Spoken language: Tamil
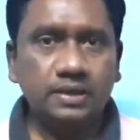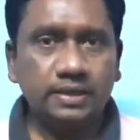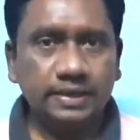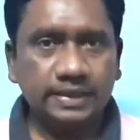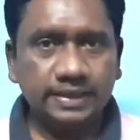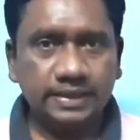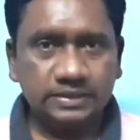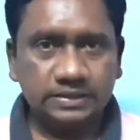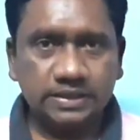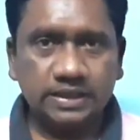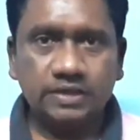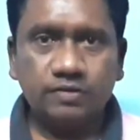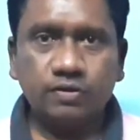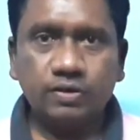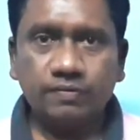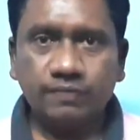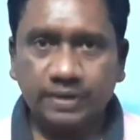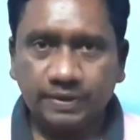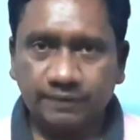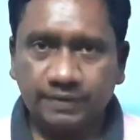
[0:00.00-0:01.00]
நீங்கள்
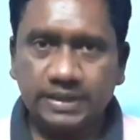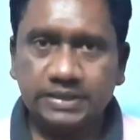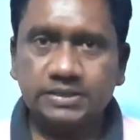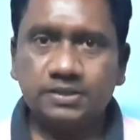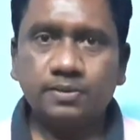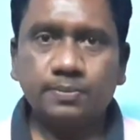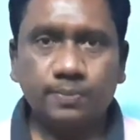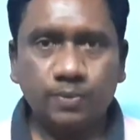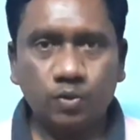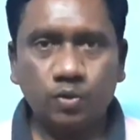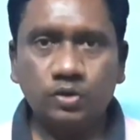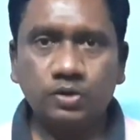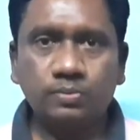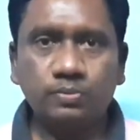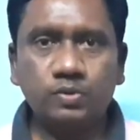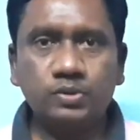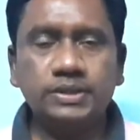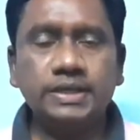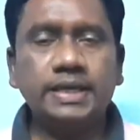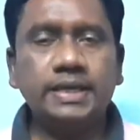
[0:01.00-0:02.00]
சர்டிஃபிகேட் வெரிஃபிகேஷனுக்கு
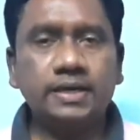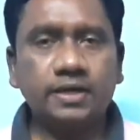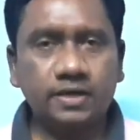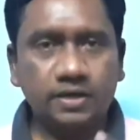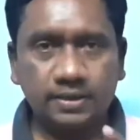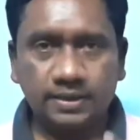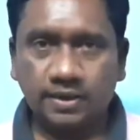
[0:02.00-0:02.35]
போகும்பொழுது என்னென்ன